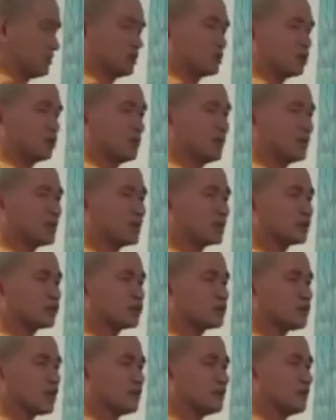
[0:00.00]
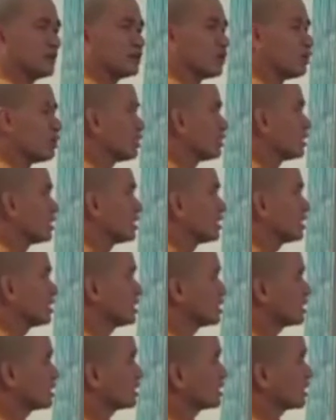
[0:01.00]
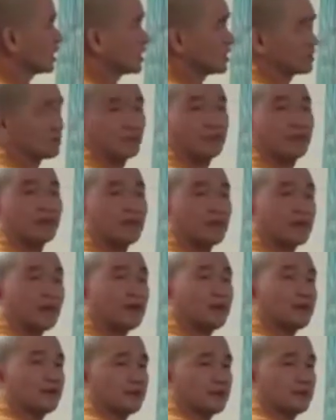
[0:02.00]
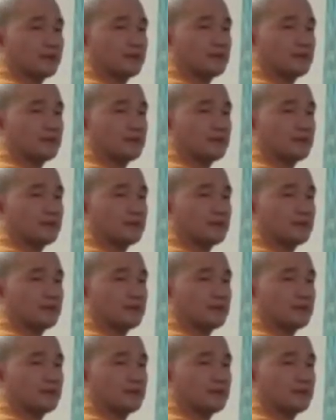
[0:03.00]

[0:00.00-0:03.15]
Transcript: Và tôi biết là tôi trở về nguồn á là tôi phải vậy,